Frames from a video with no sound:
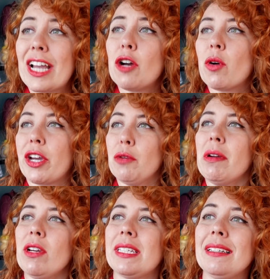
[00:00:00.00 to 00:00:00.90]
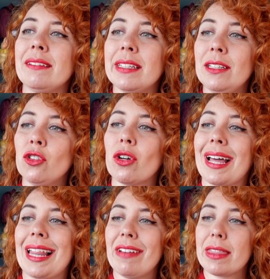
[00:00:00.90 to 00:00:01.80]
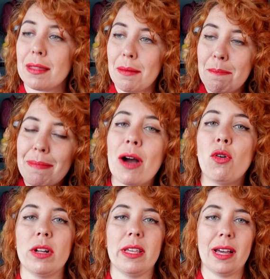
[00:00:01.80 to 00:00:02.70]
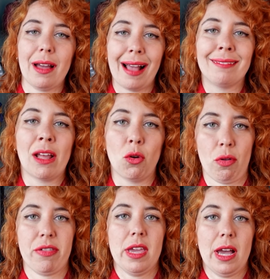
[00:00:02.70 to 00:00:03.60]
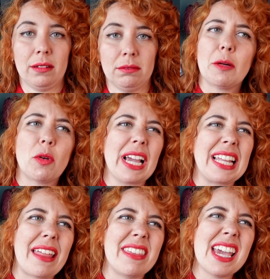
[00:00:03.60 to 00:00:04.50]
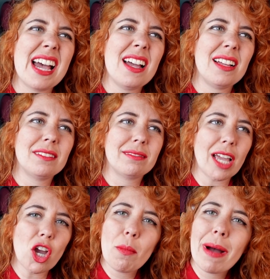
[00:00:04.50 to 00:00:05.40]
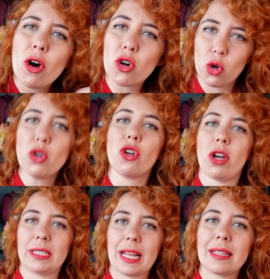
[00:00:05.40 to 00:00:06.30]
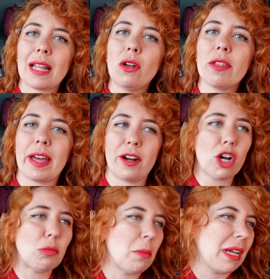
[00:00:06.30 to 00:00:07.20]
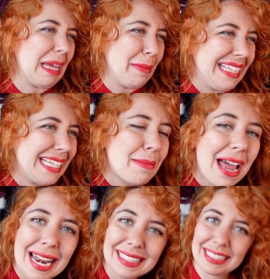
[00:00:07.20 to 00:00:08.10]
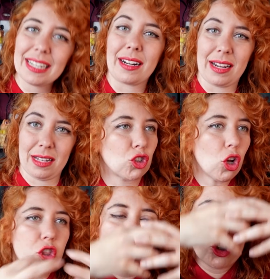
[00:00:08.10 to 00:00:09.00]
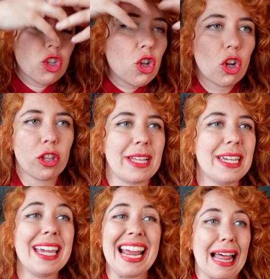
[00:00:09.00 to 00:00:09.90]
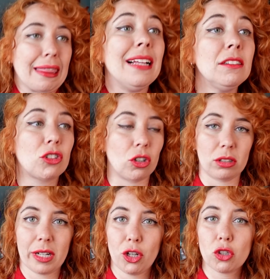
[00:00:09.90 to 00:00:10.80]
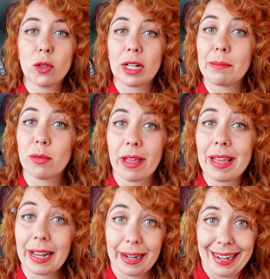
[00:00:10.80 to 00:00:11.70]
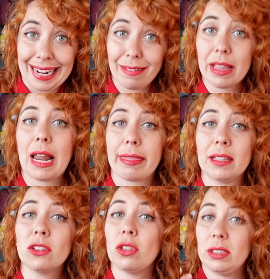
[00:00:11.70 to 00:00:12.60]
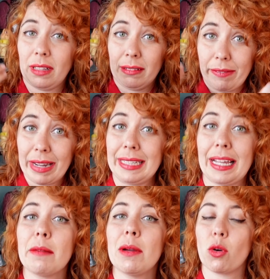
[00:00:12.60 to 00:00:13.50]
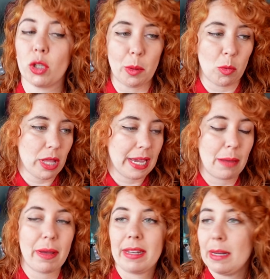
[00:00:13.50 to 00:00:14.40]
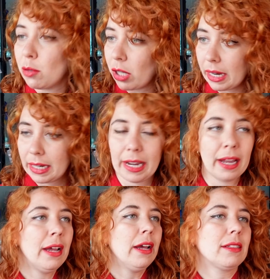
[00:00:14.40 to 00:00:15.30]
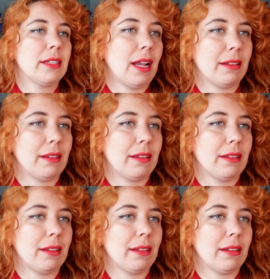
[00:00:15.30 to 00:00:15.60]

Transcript: Es como que yo me voy sintiendo cada vez más unida a Andalucía. Como que cada día tengo más orgullo de ser andaluza, ¿no? Como que me tira más la tierra. Todo, todo lo de allí, el acento. Que yo tuve una temporada que renegaba del acento e intentaba quitármelo cuando me mudé aquí a Madrid porque quería ser